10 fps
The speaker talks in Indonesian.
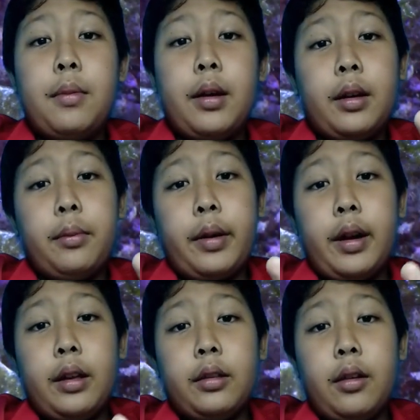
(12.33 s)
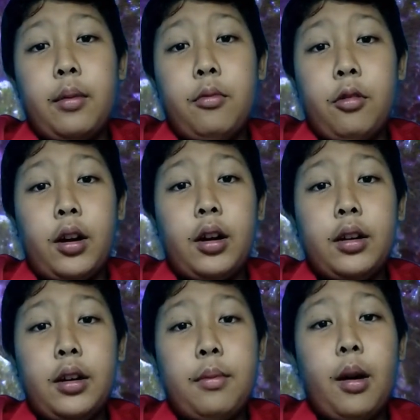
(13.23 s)
5 ikan predator yang murah
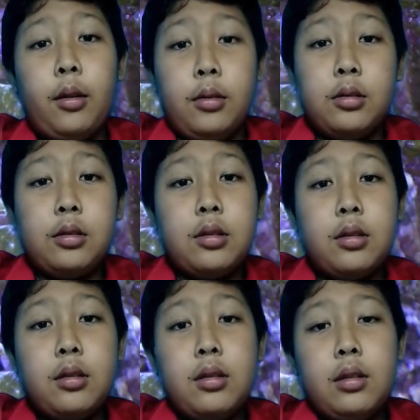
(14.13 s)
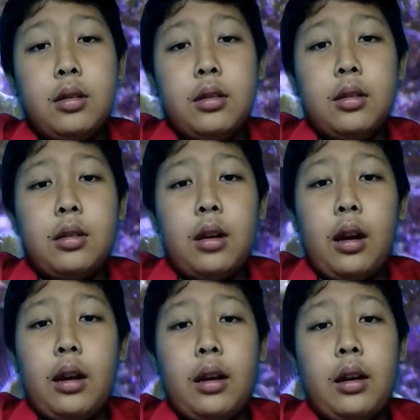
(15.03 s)
dan bagus. Kali,